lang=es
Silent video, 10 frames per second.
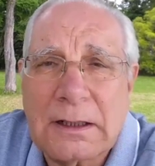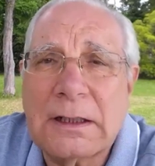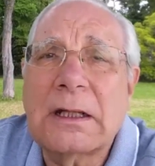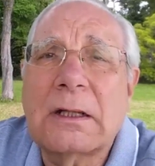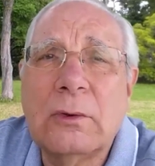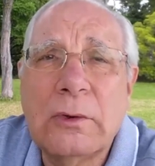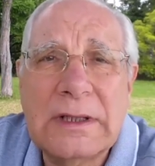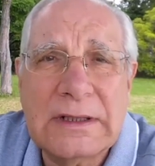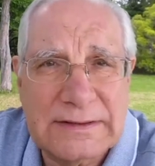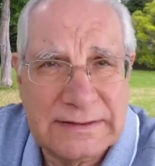
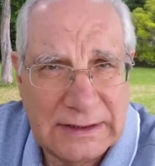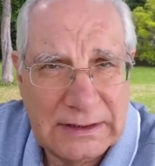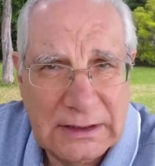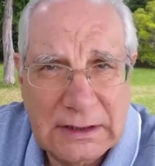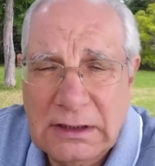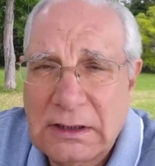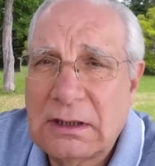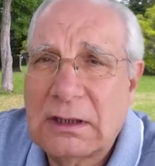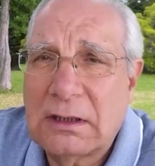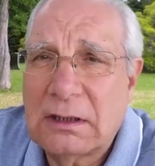recluirse
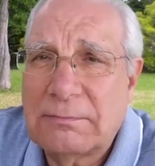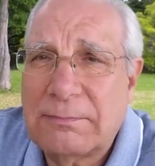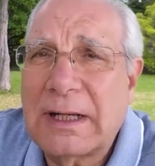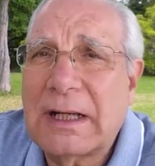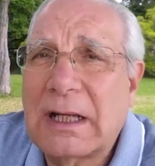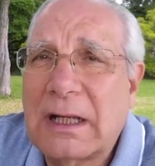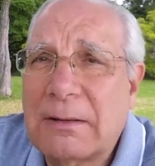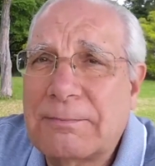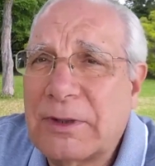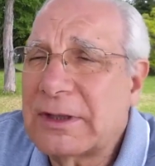
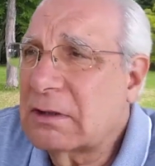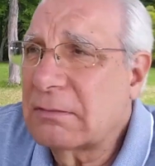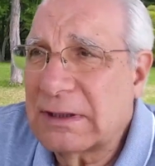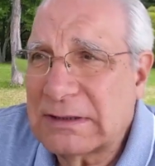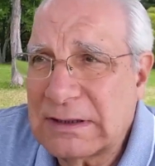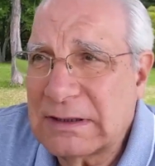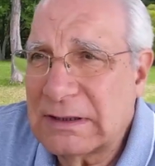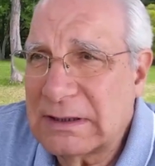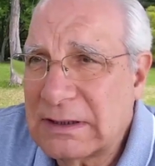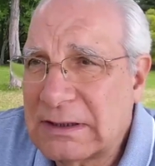para poder
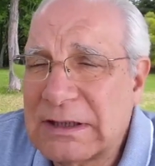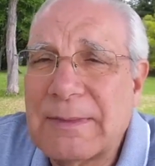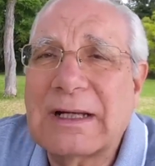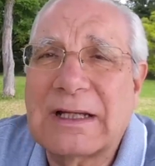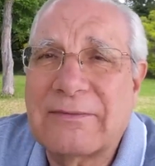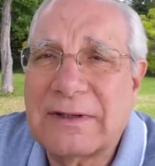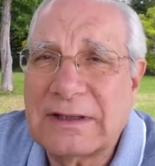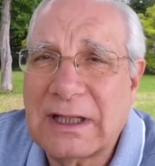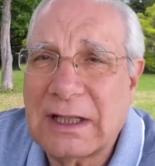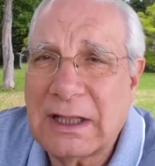combatir este mal que
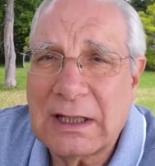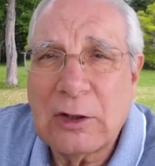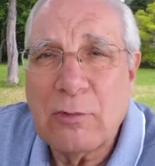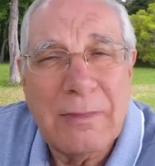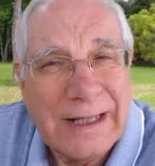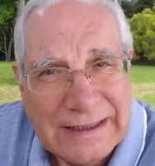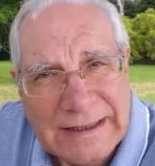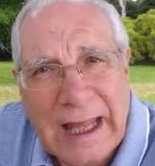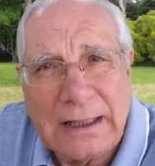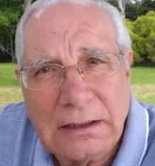afecta a la
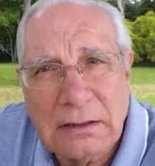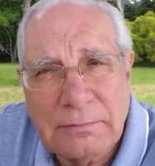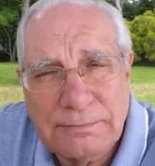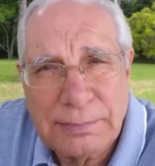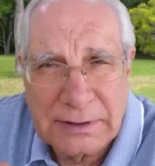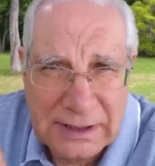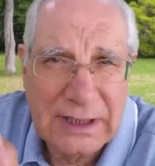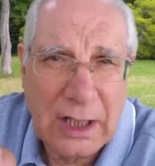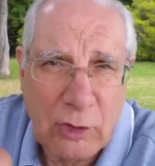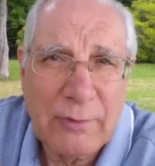humanidad,
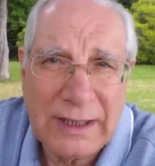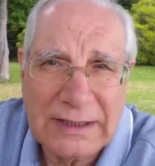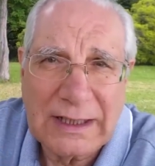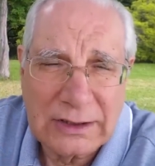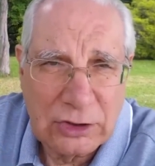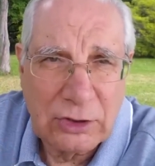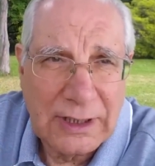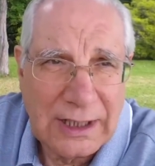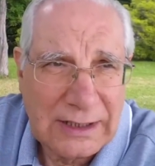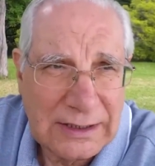porque es la humanidad
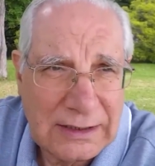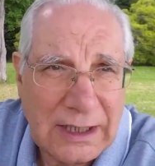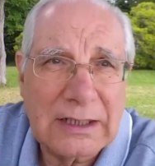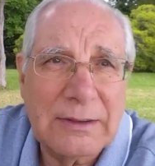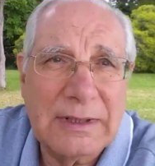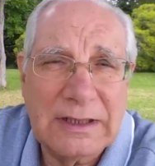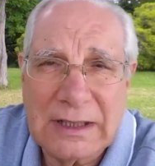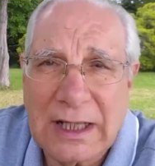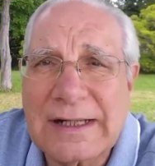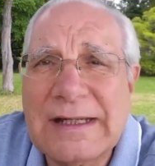toda la que está
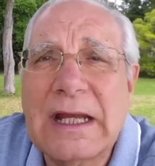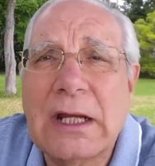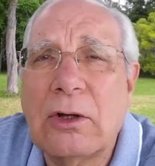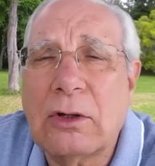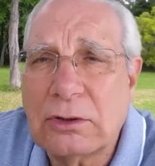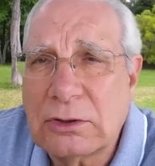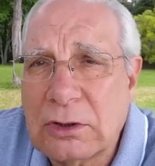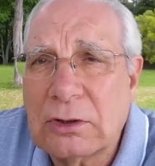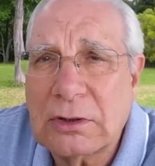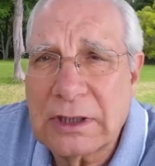realmente a riesgo con
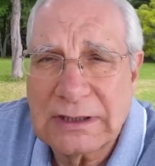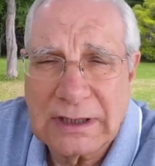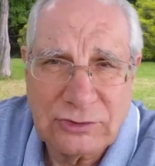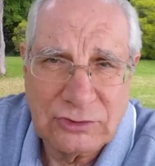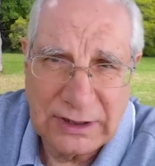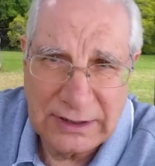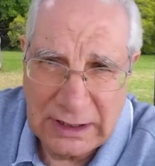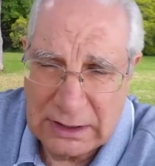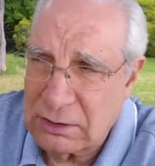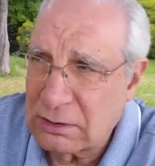todo lo que está
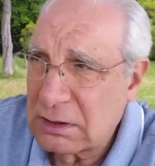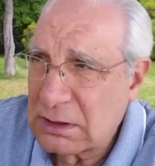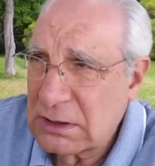sucediendo.